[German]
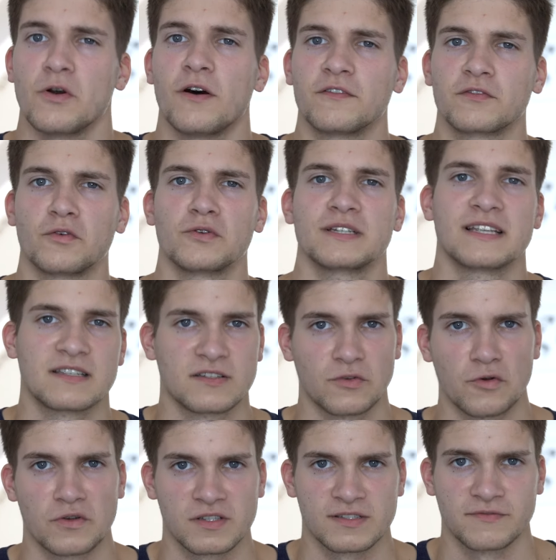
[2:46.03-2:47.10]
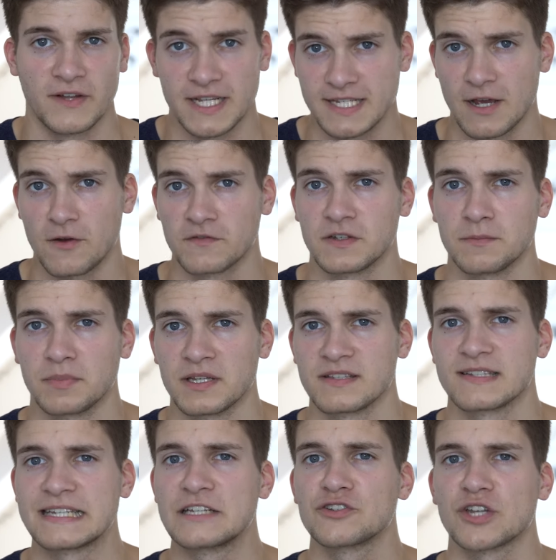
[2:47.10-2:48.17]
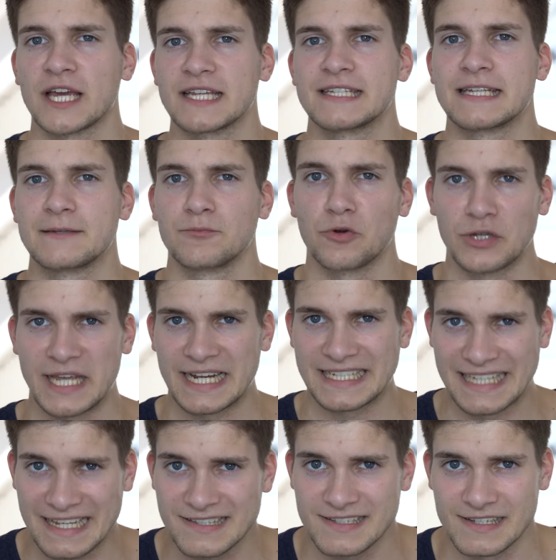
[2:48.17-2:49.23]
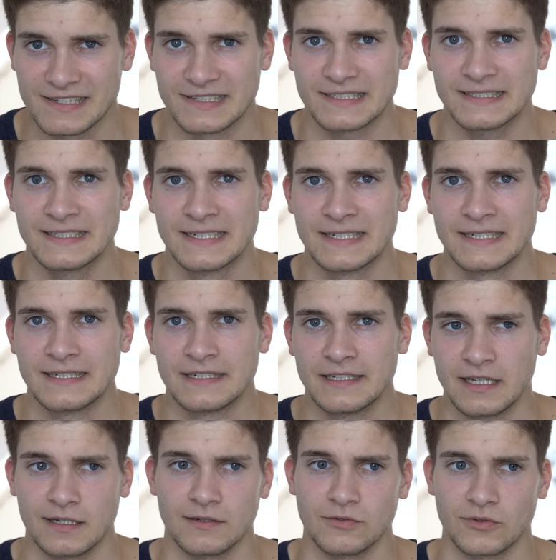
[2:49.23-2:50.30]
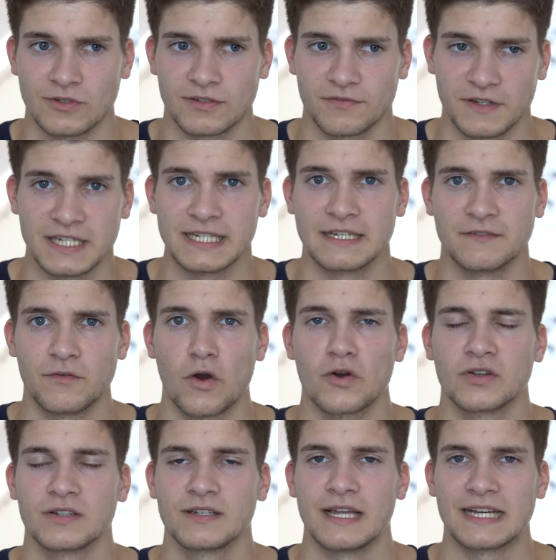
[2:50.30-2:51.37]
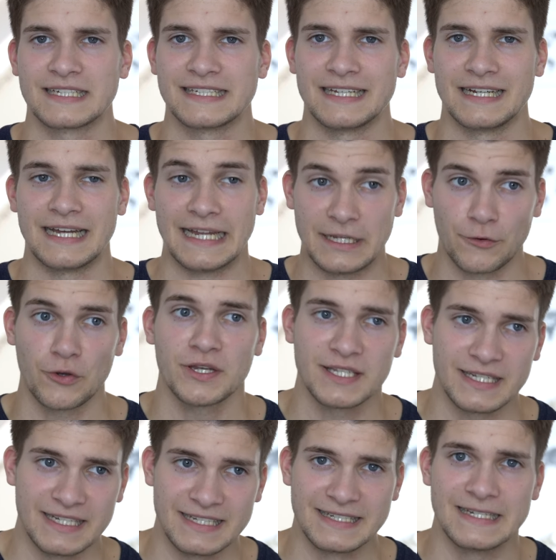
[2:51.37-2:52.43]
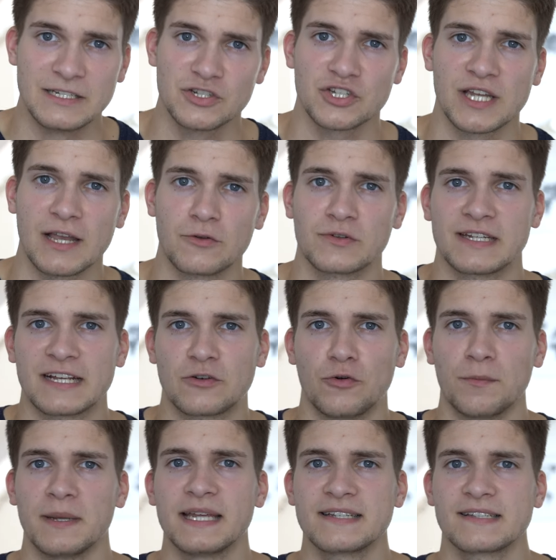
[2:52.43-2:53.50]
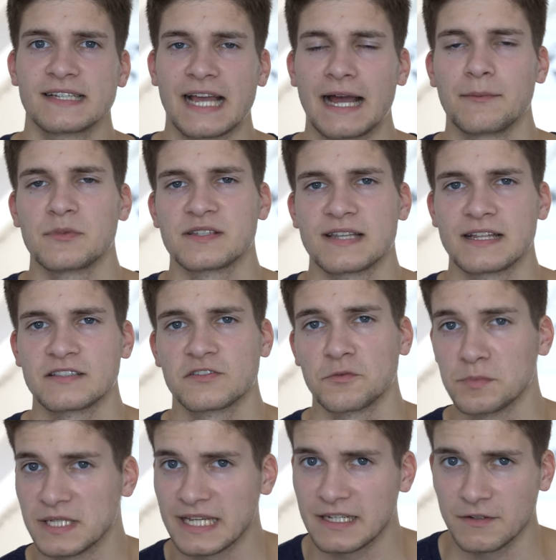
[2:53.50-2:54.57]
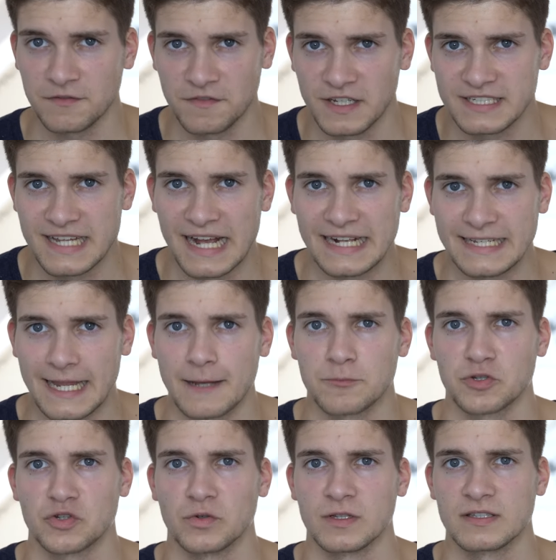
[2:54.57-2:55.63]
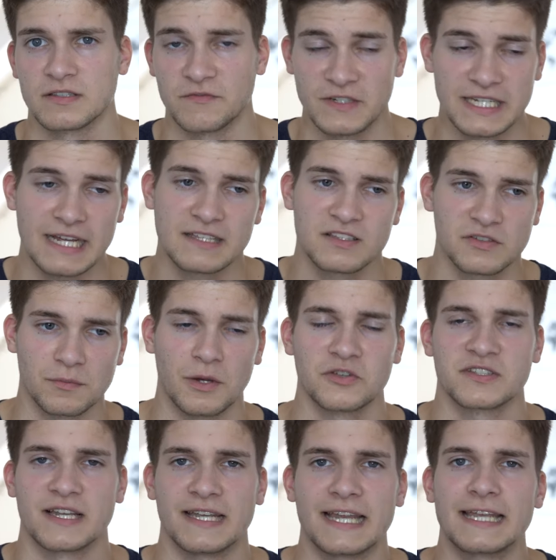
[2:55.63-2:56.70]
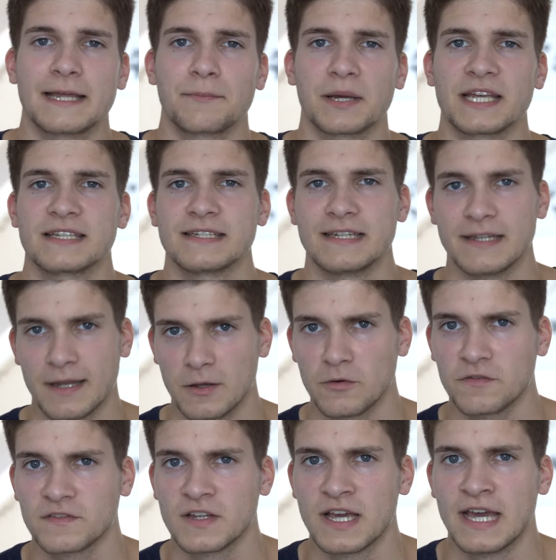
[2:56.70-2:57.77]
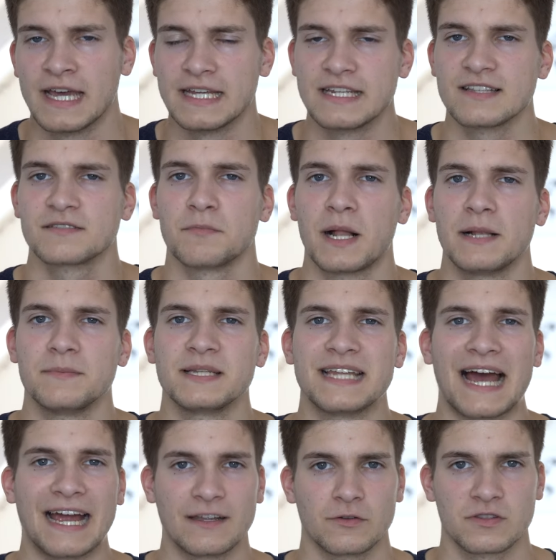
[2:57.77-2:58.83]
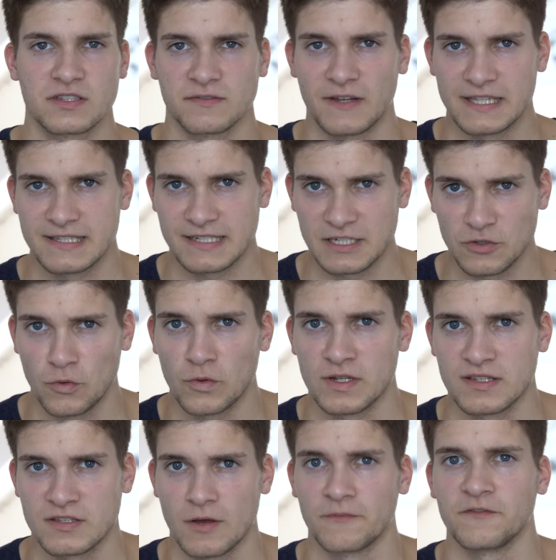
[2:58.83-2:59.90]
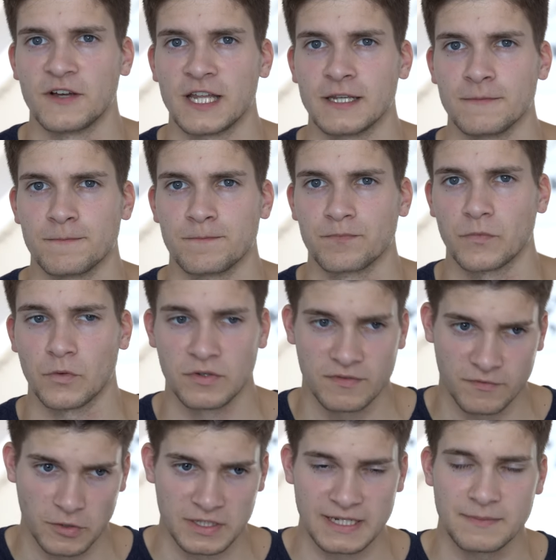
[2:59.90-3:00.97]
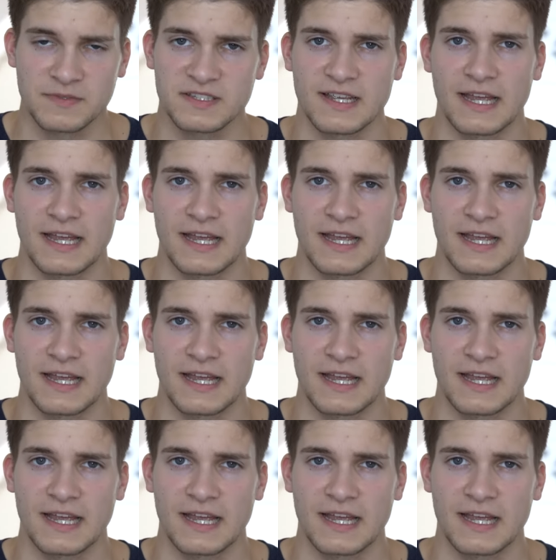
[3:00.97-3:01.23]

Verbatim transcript: nur aufgrund des Drucks, welcher auf dem prestigeträchtigen Projekt lastete. Ja, und wenige Wochen nach der erneuten Indienststellung der Komet kam es dann zum dritten fatalen Absturz, wieder zum Auseinanderbrechen in der Luft, diesmal mit 21 Todesopfern. Und von dem